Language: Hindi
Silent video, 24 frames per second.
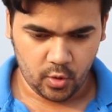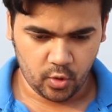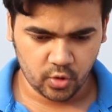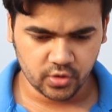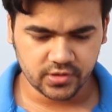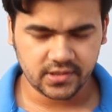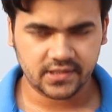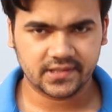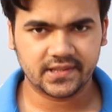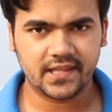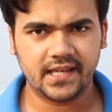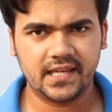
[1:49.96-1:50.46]
हो
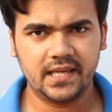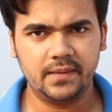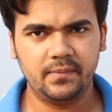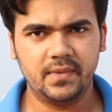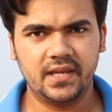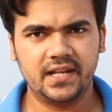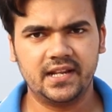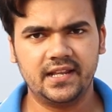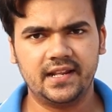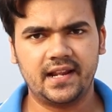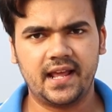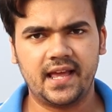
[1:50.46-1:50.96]
सकता है कि
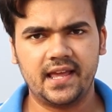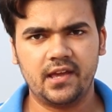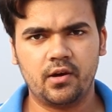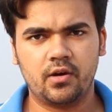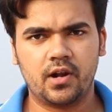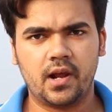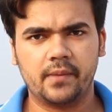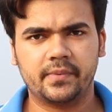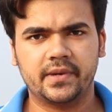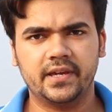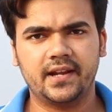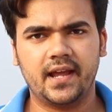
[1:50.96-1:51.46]
मेरी राय
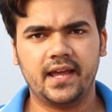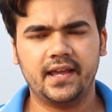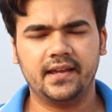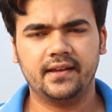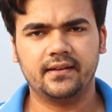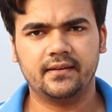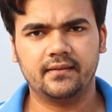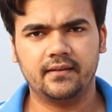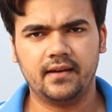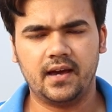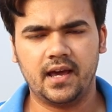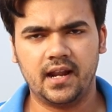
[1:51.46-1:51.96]
और आपकी राय
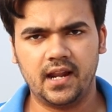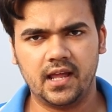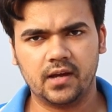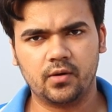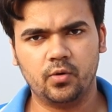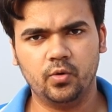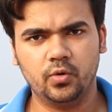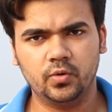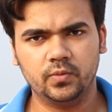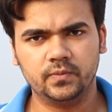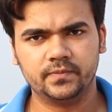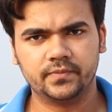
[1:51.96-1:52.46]

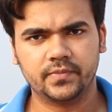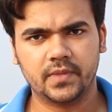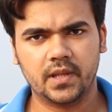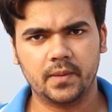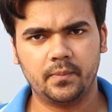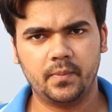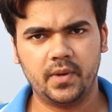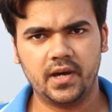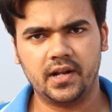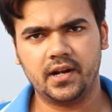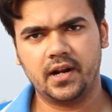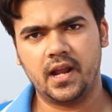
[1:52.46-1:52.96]
अलग हो
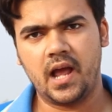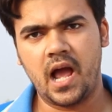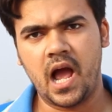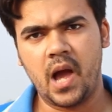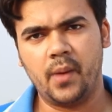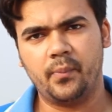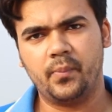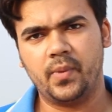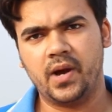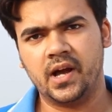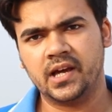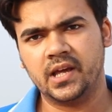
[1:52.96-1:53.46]
पर
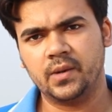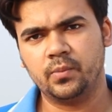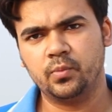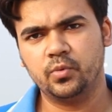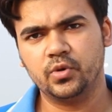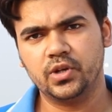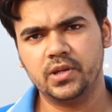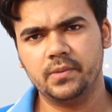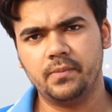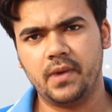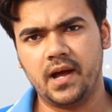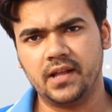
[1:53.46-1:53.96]
आप अगर
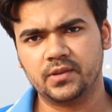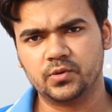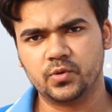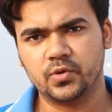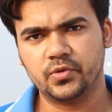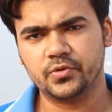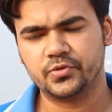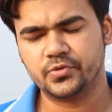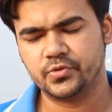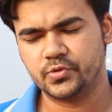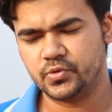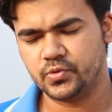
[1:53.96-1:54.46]
पूरी बात
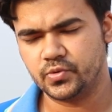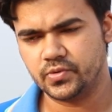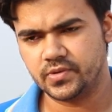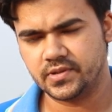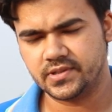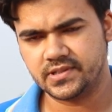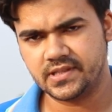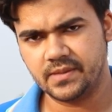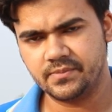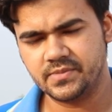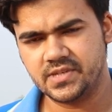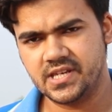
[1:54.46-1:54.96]
को
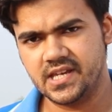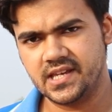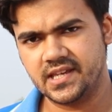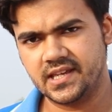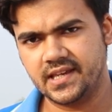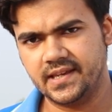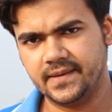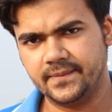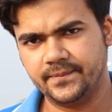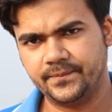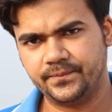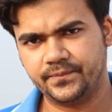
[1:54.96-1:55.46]

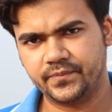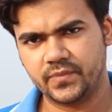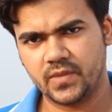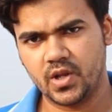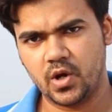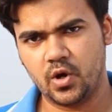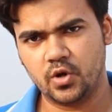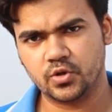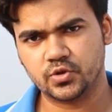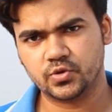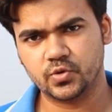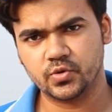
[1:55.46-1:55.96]
समझेंगे
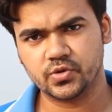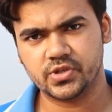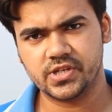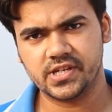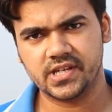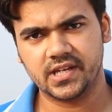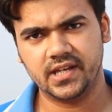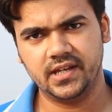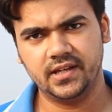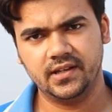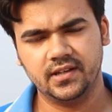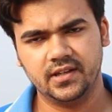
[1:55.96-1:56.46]
और
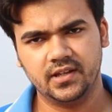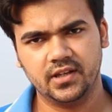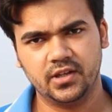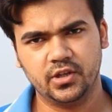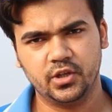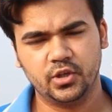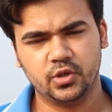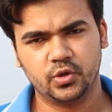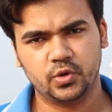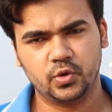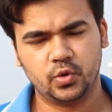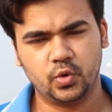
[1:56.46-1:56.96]
सोचेंगे
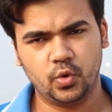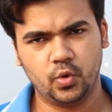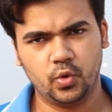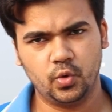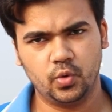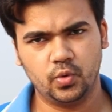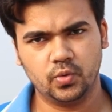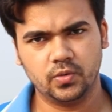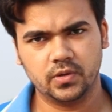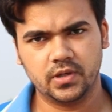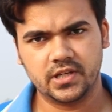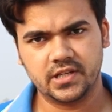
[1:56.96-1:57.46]
तो
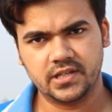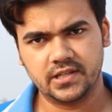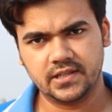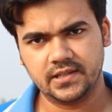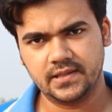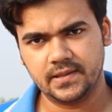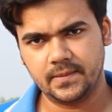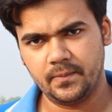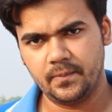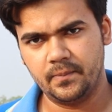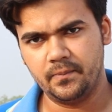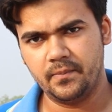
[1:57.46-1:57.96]

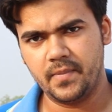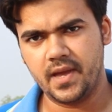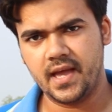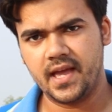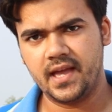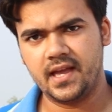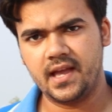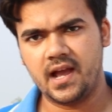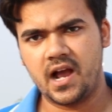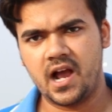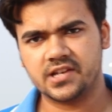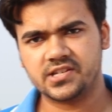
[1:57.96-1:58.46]

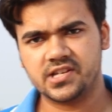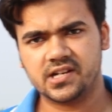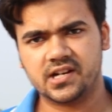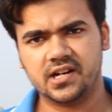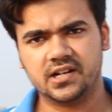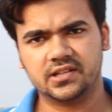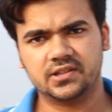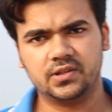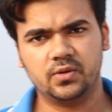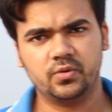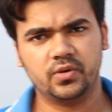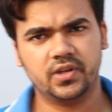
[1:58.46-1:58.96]
मैं आशा
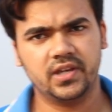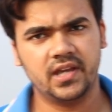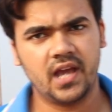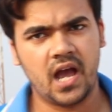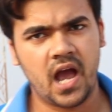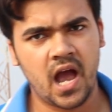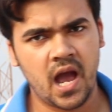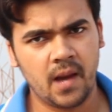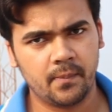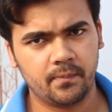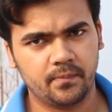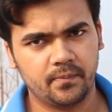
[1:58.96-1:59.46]
करता हूँ कि
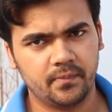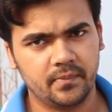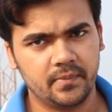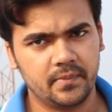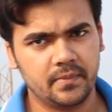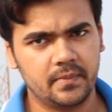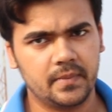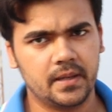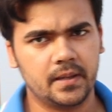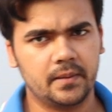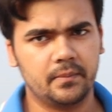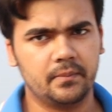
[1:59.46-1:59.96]
आप
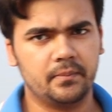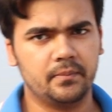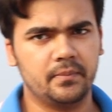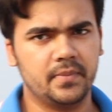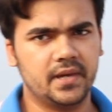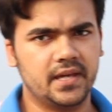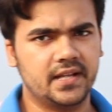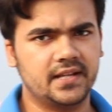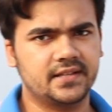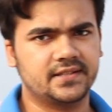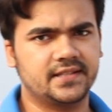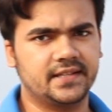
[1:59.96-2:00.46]

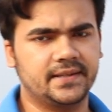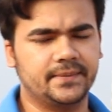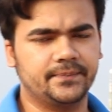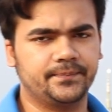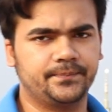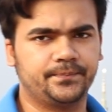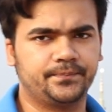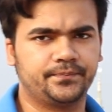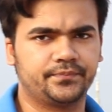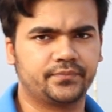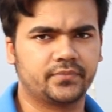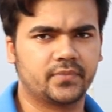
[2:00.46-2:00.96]
मेरे से
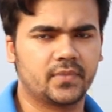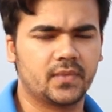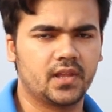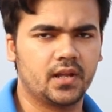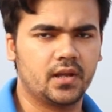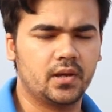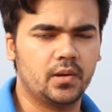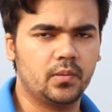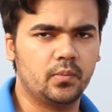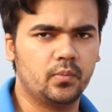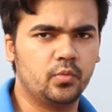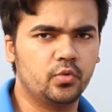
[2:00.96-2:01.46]

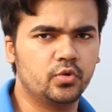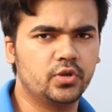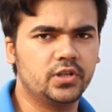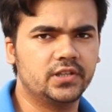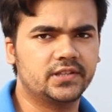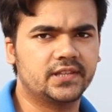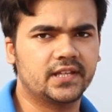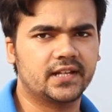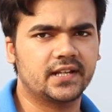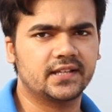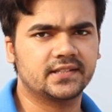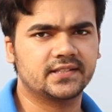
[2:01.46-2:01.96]

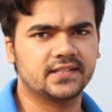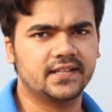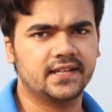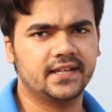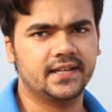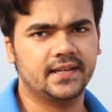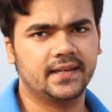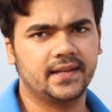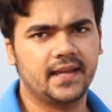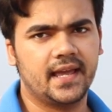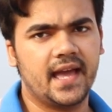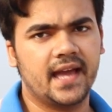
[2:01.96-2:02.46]
पूरी तरह से
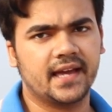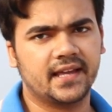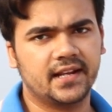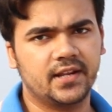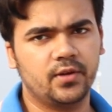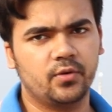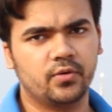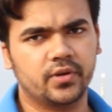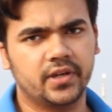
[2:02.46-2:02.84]
एग्री